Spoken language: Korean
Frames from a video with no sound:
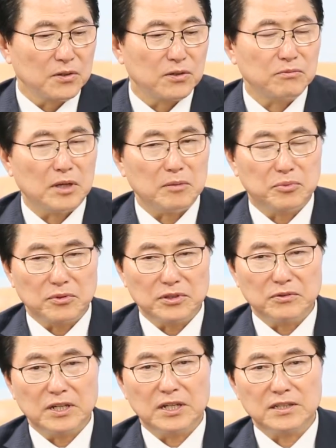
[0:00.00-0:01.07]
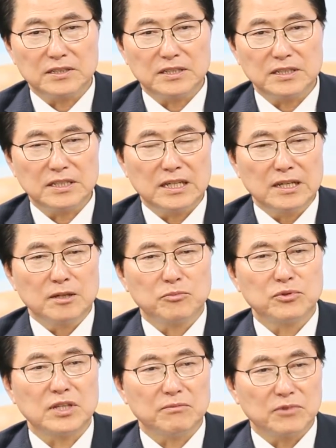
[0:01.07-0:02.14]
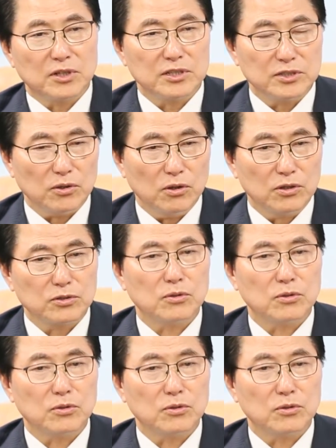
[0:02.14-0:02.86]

그러 앞으로 이와 같이 부담은 커지고